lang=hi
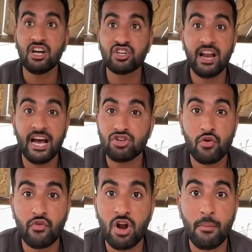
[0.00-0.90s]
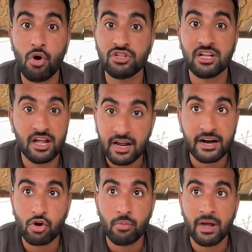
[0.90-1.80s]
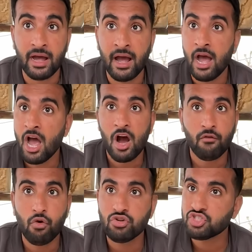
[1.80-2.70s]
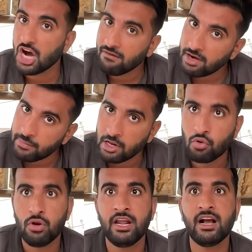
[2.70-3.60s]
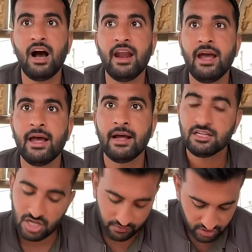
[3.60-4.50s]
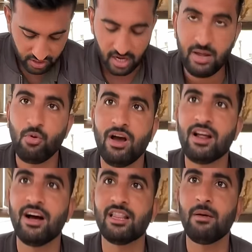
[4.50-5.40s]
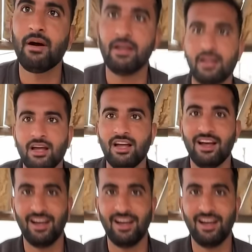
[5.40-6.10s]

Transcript: आजकल ऐश और क्यूना बहुत ज्यादा नखरों में है अच्छा वो चावल बिल्कुल नहीं खा रहे सिर्फ हम्म। चिकन ही बॉयल खाते हैं भाई ओ भाई